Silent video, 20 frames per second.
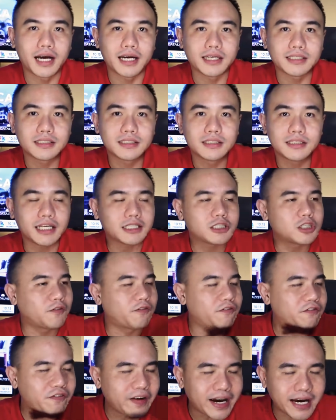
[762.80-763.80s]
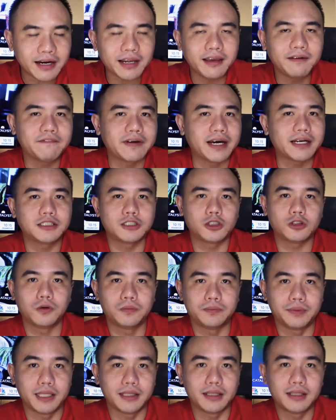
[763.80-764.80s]
guys. That's very very
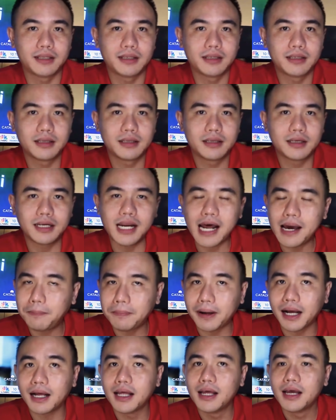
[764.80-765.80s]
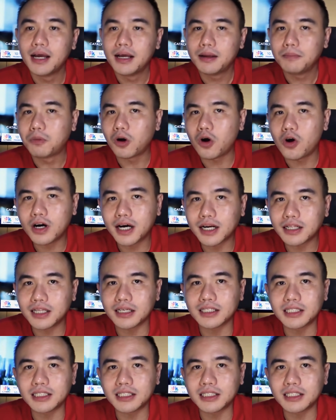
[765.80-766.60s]
stupid. Kenapa? Broker